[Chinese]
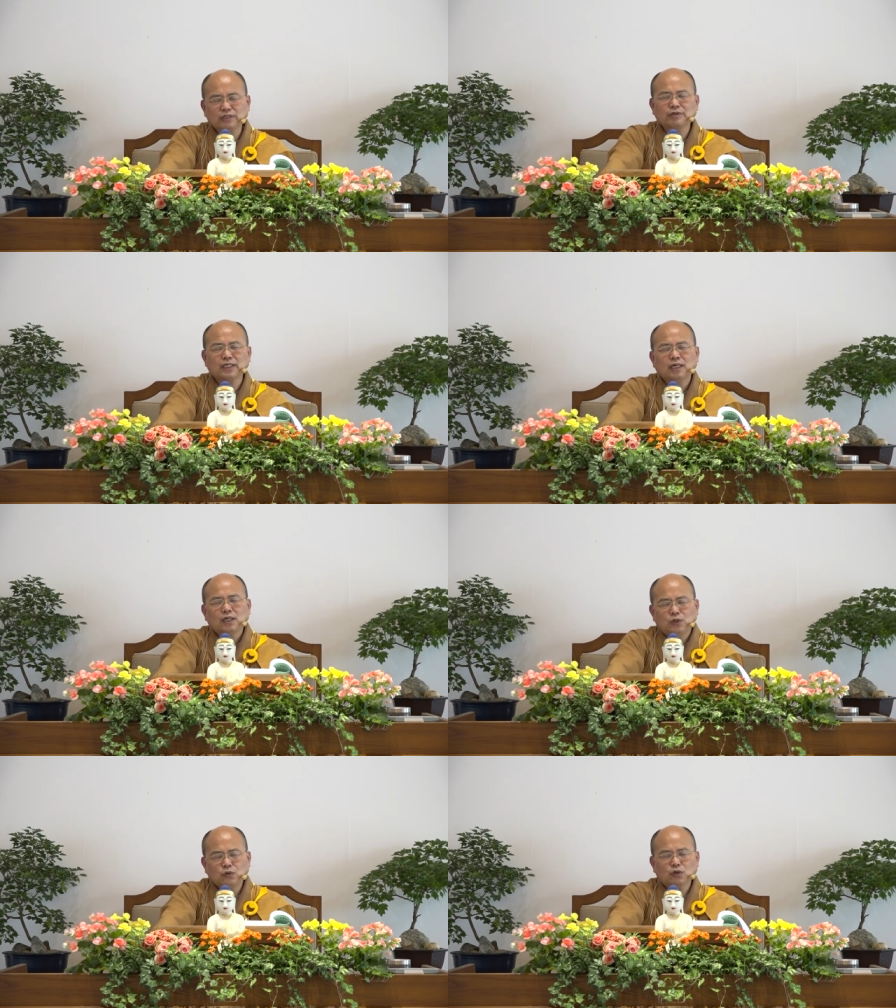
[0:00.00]
因为
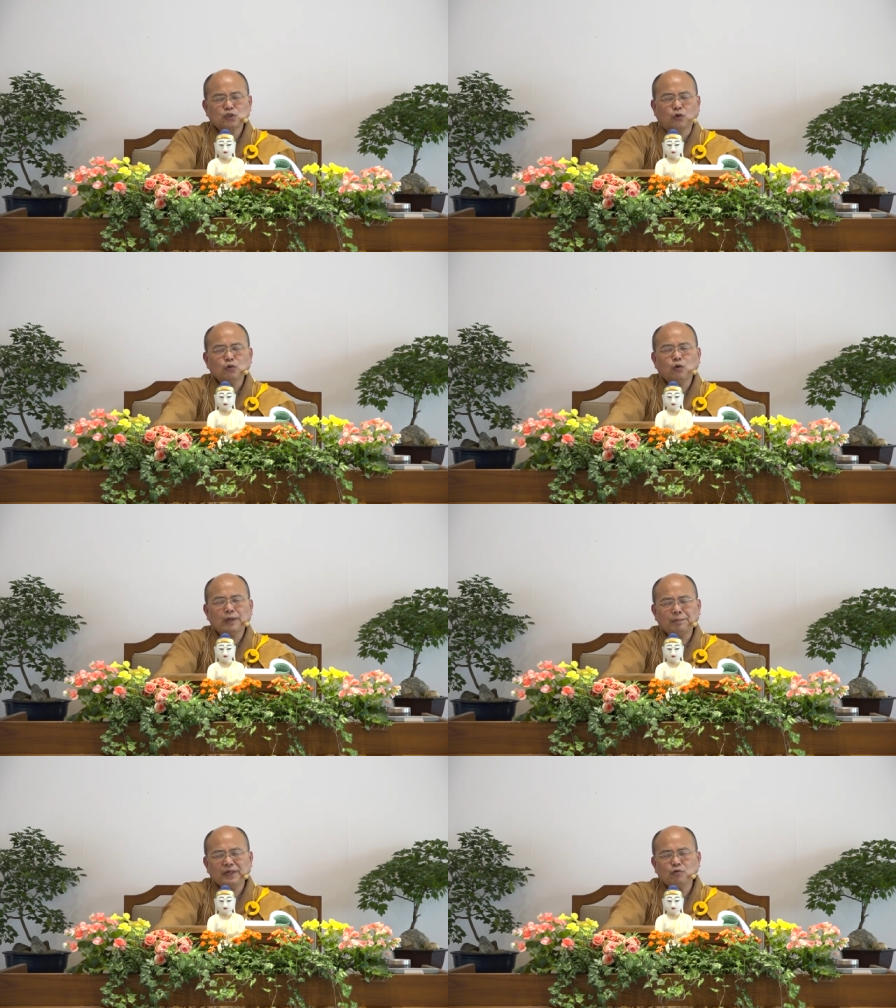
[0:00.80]
如果从
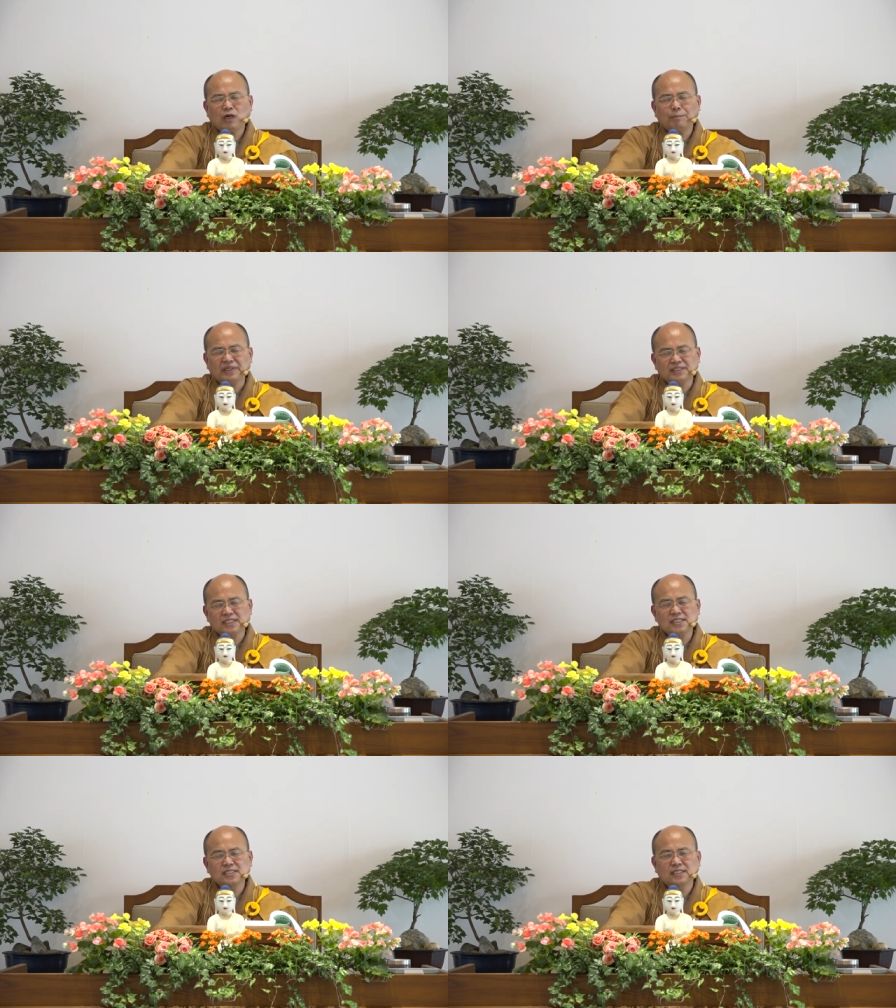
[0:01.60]
会变化本
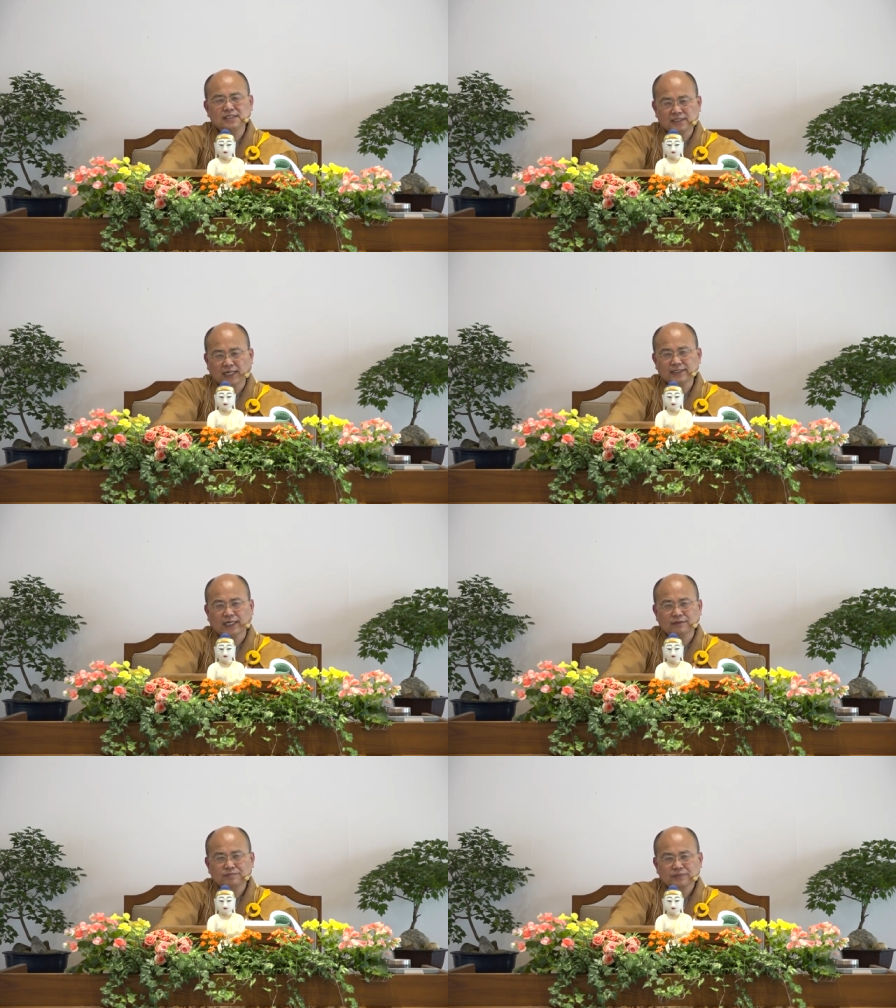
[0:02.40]
身这件事来讲，